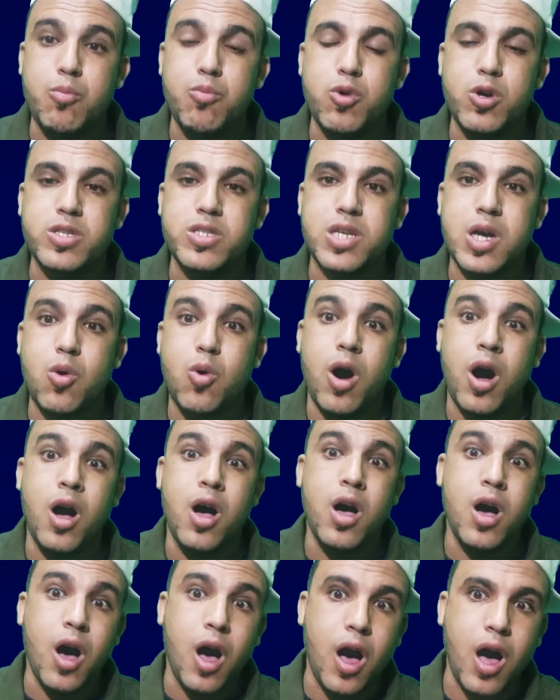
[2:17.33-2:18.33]
محتوى
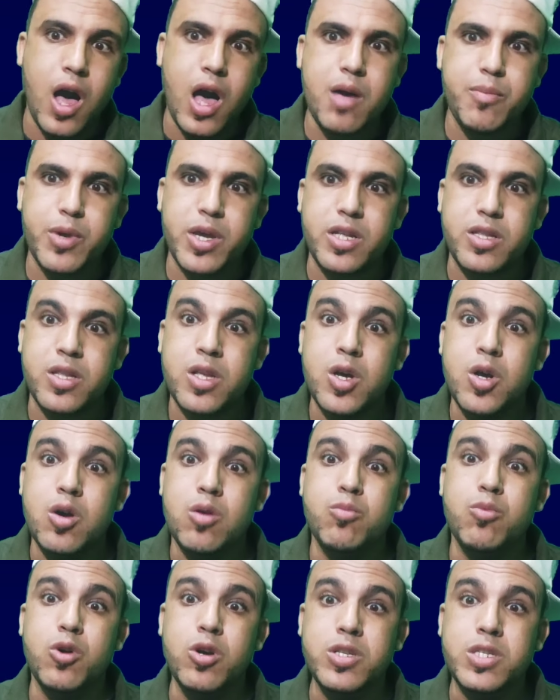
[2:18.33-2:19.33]
هابط
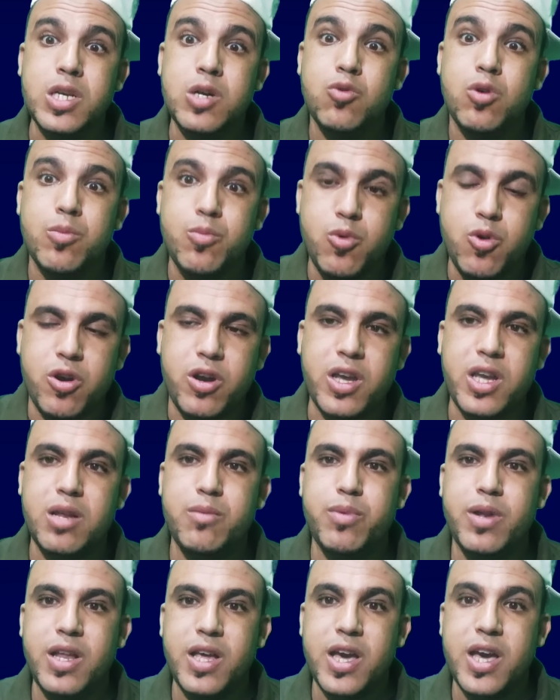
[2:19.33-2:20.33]
محتوى
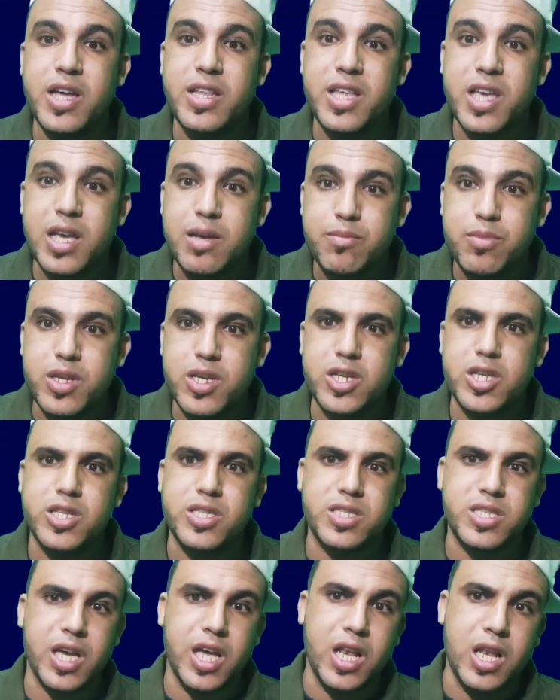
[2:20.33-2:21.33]
مخيل بالاداب اللي
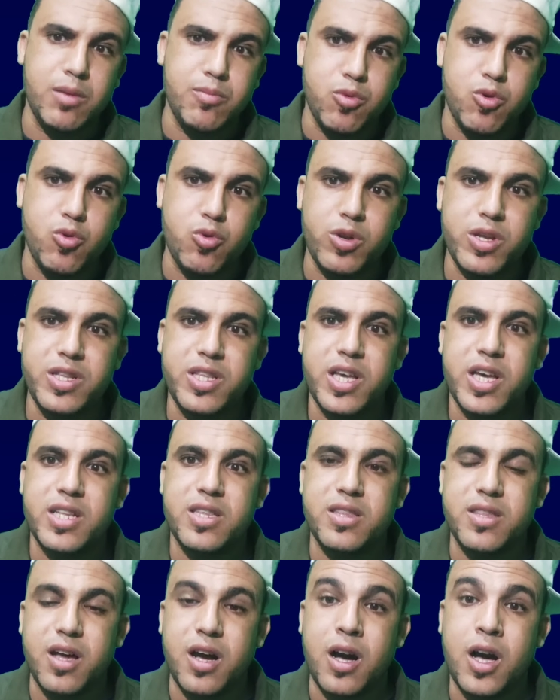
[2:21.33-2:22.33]
كيتعلموه
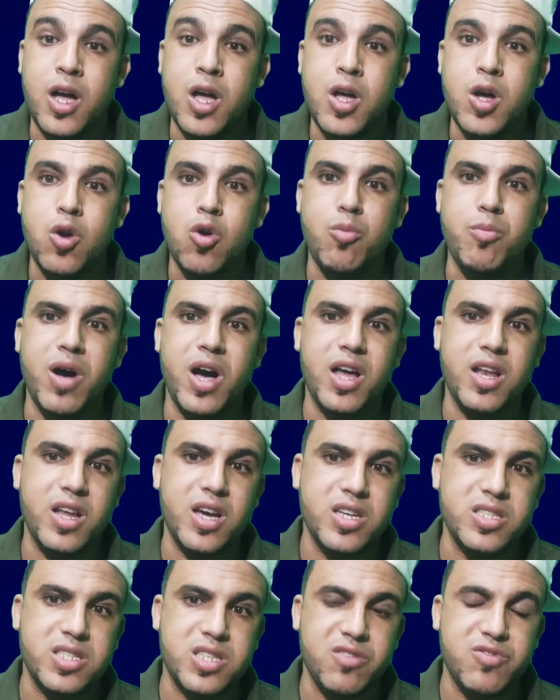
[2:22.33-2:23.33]
وليداتنا مع
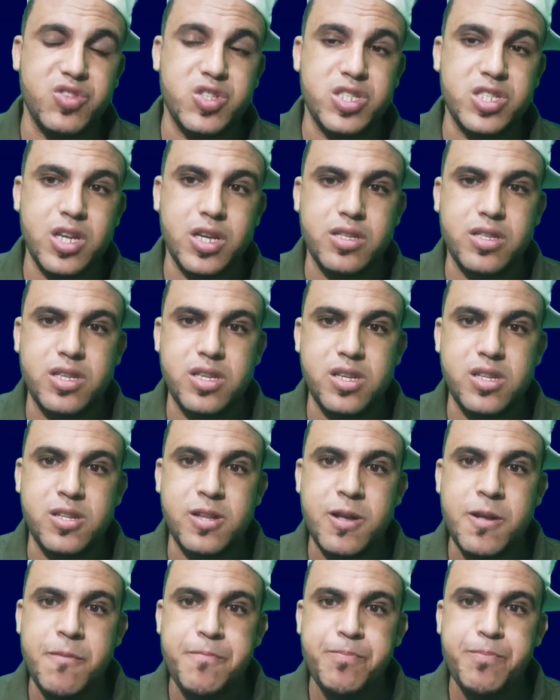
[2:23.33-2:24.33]
الاسف
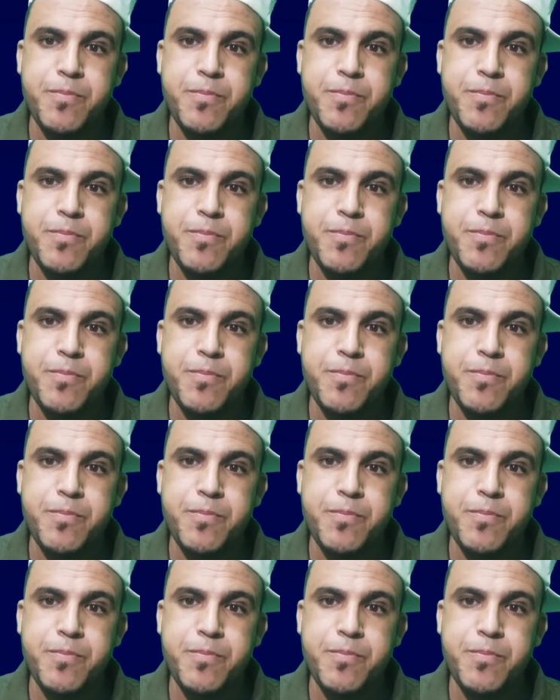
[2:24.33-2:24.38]
الشديد